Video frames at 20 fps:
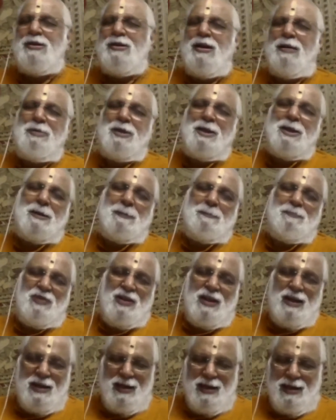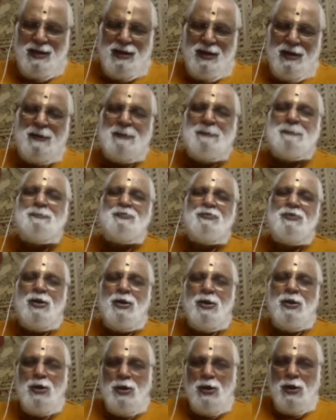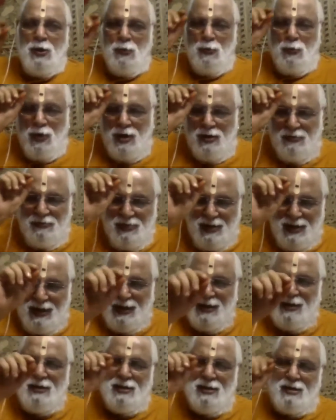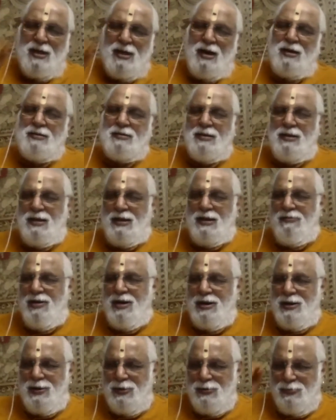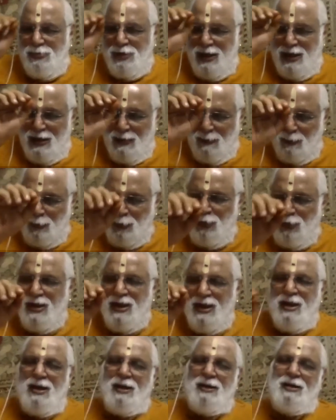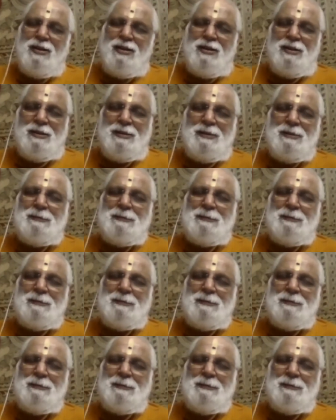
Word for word: காமிக்கிறேன் என்னன்னா ஒரு விலங்கு காட்டுல வாழக்கூடிய புலியானது